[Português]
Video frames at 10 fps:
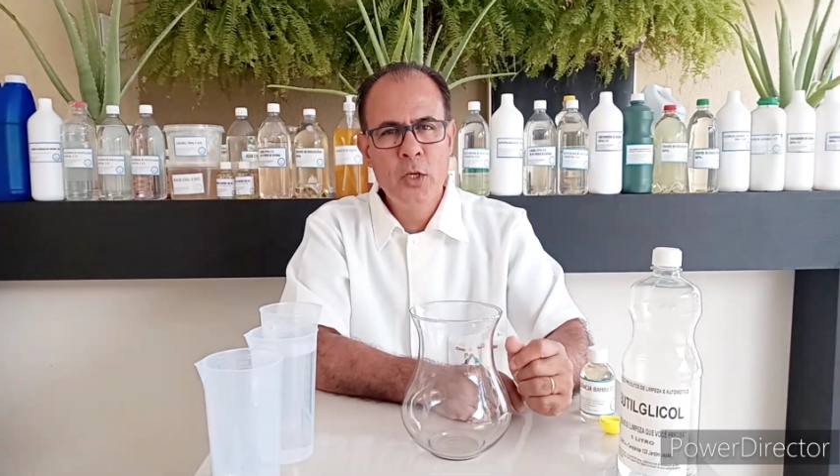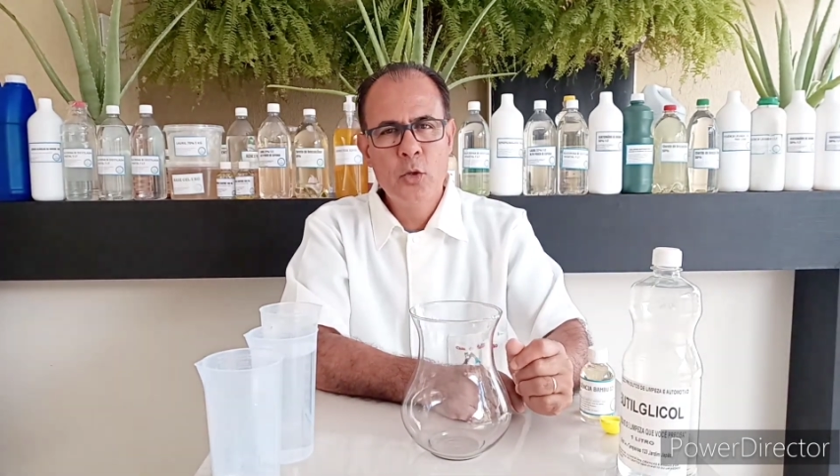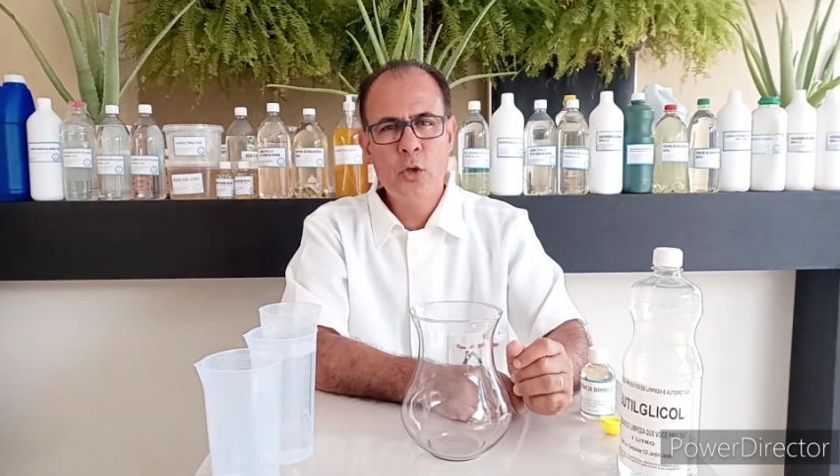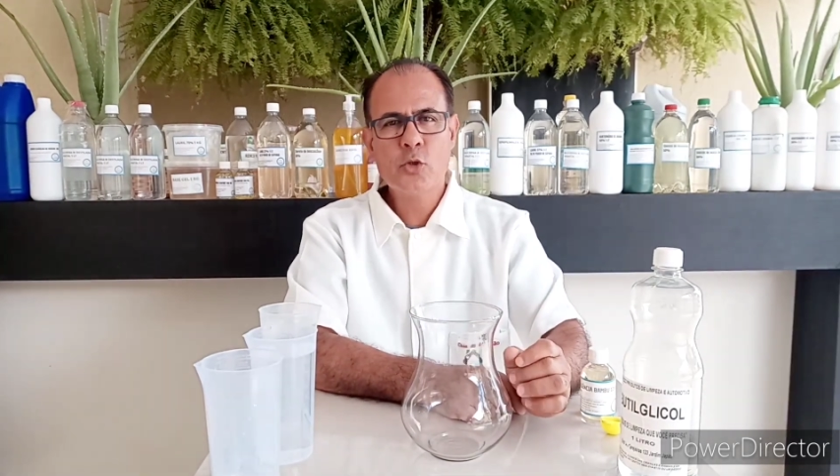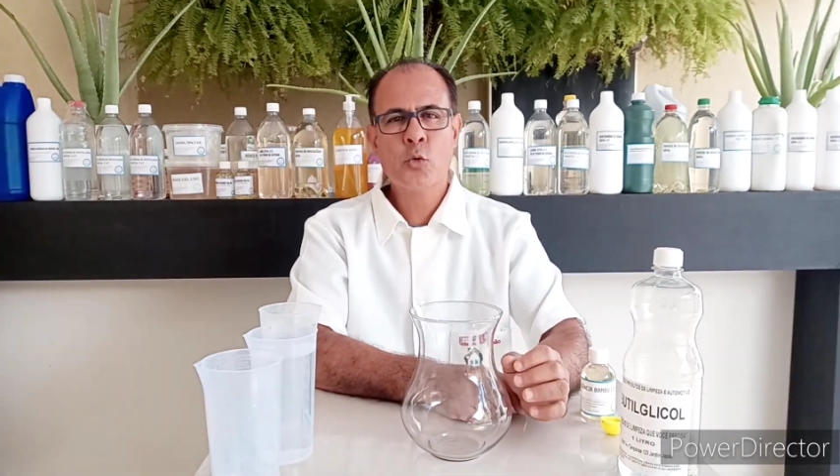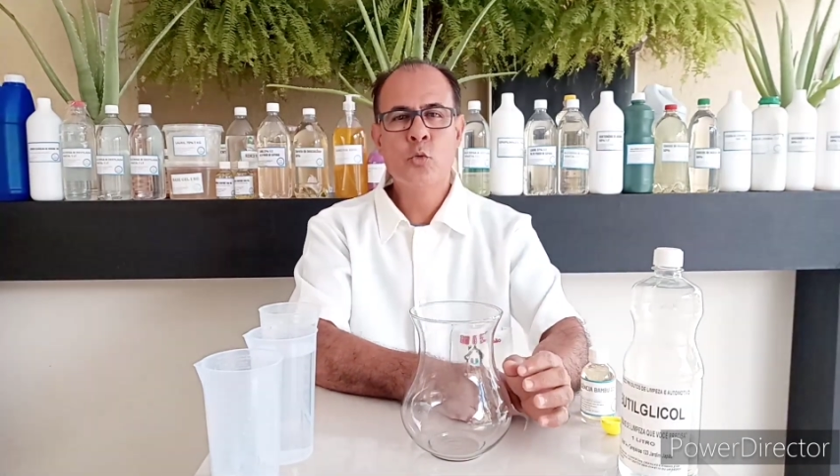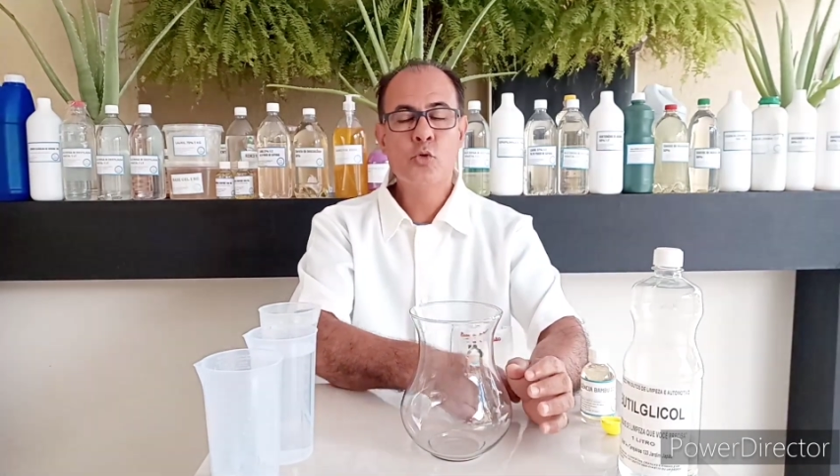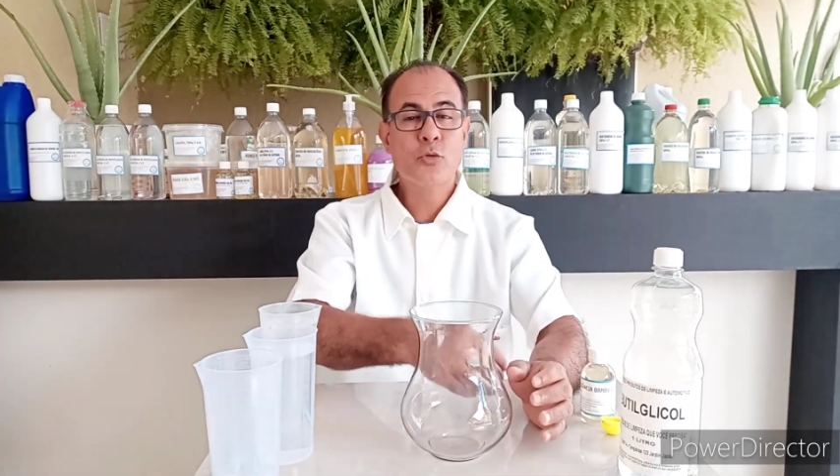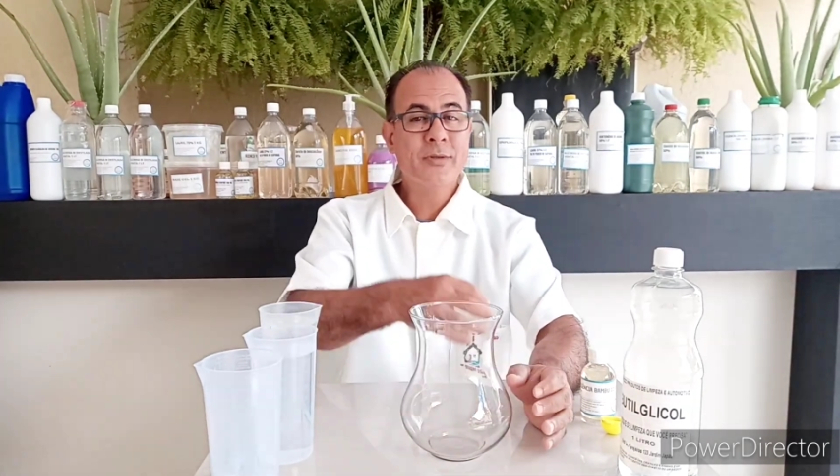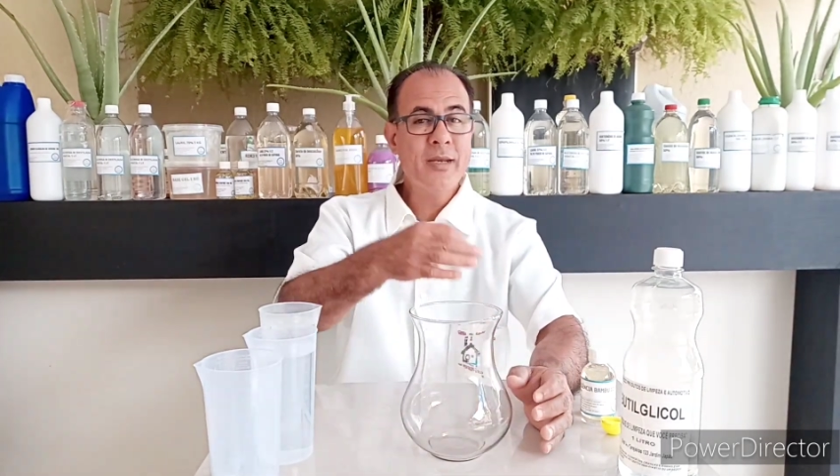nosso
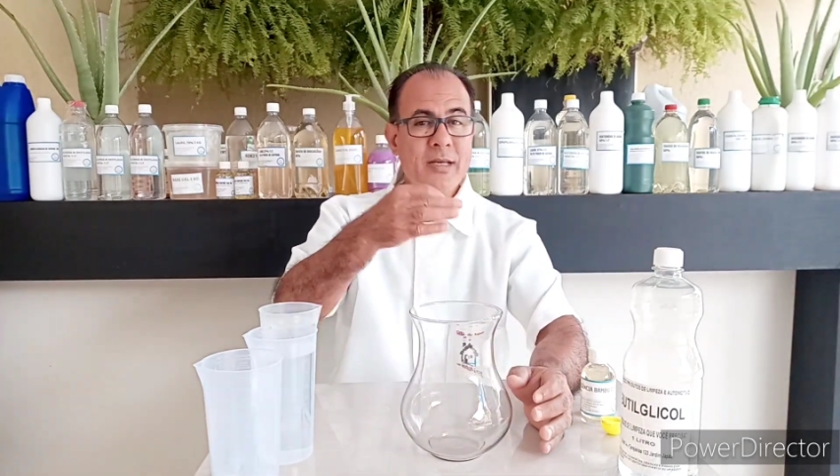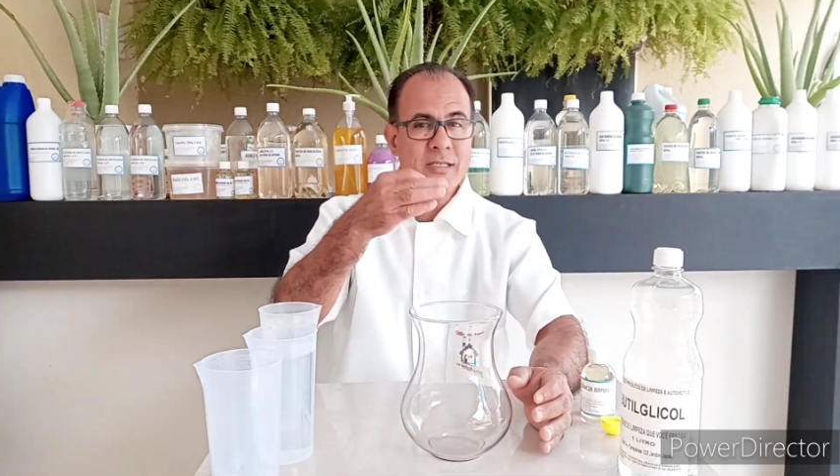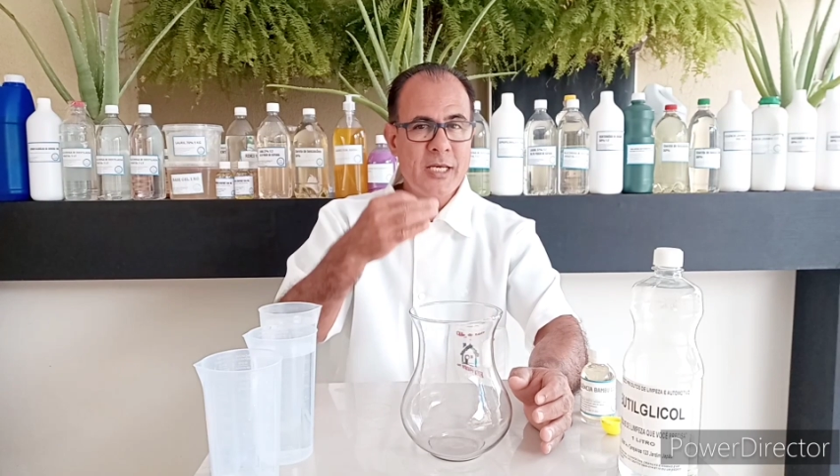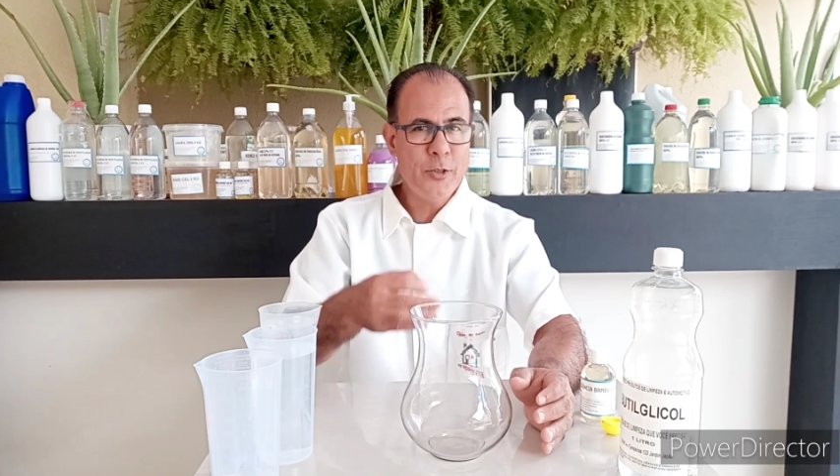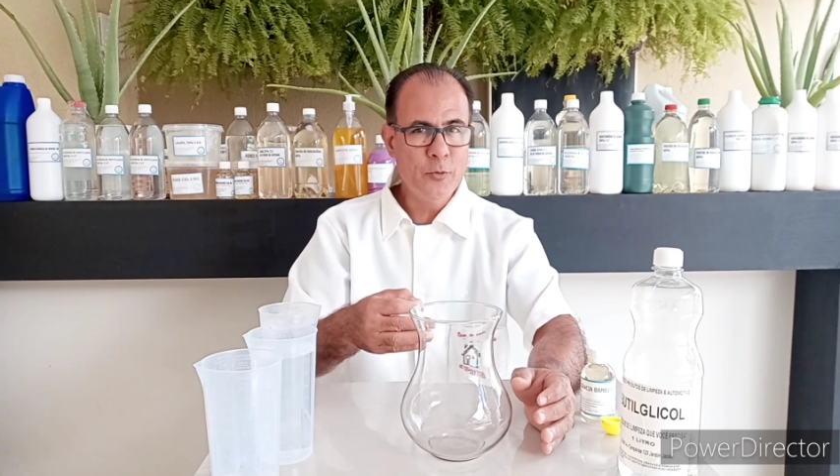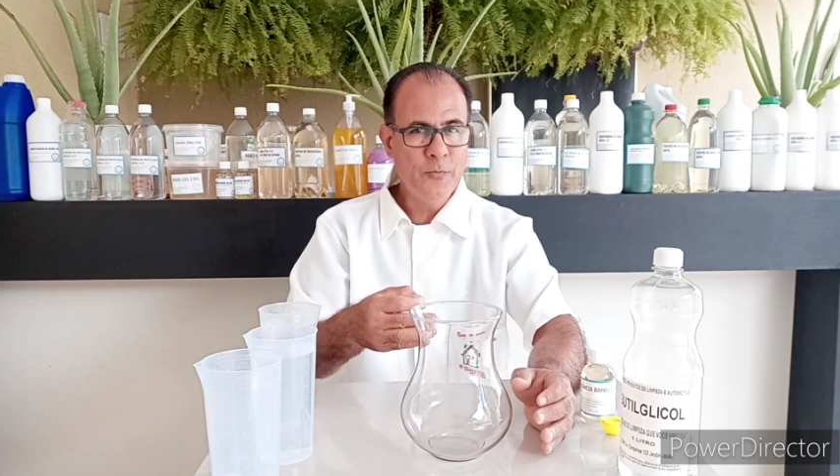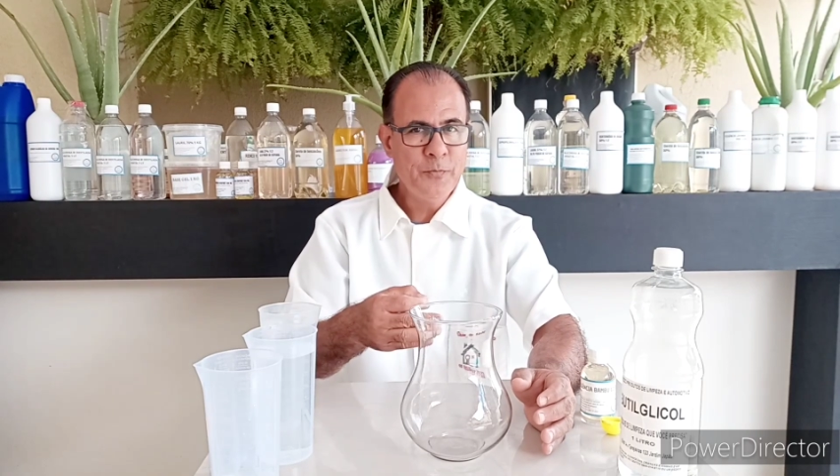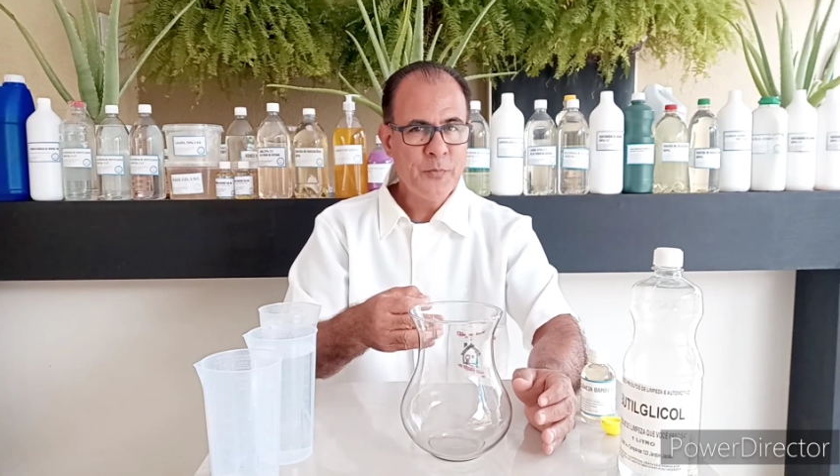curso 3 em 1,